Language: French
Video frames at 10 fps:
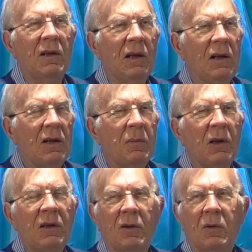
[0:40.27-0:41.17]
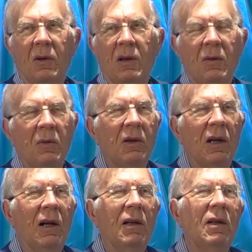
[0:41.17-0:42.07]
téléspectateurs qui nous
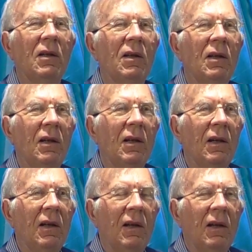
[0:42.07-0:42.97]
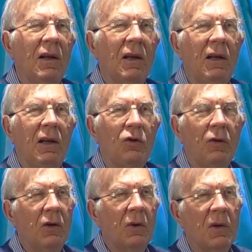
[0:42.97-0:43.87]
regardent et je
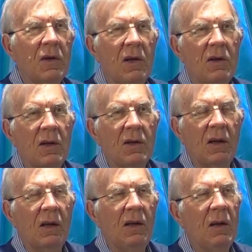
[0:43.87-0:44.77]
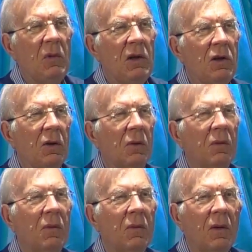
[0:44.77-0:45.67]
vais commencer cette série
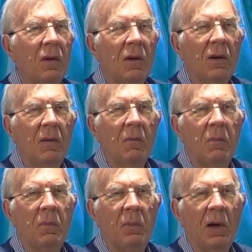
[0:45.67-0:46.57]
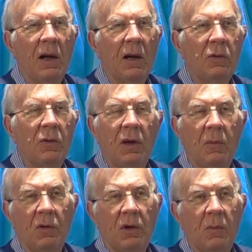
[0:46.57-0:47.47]
d'émissions par donner
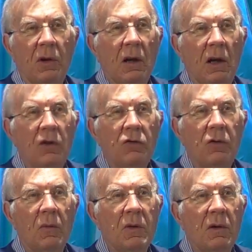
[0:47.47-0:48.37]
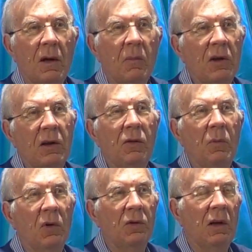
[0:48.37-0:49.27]
mon témoignage, comme cela m'a été
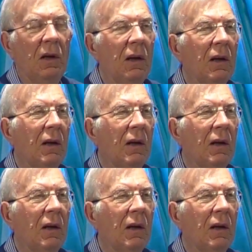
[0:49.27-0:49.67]
demandé,